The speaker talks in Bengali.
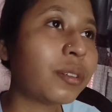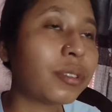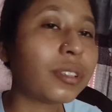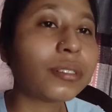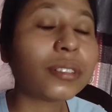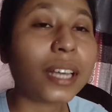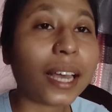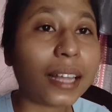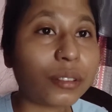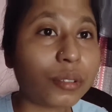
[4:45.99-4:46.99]
করতে করতে
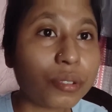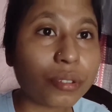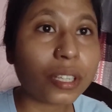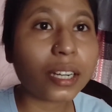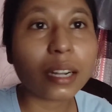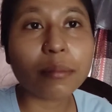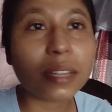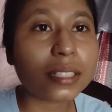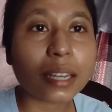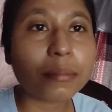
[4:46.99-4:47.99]
এতই শরীর খারাপ
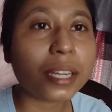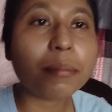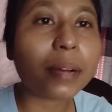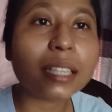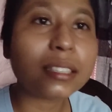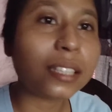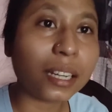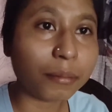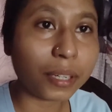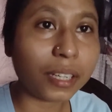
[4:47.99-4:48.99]
লাগছে আমি আর
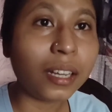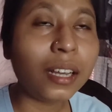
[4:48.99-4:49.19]
পারছিলাম না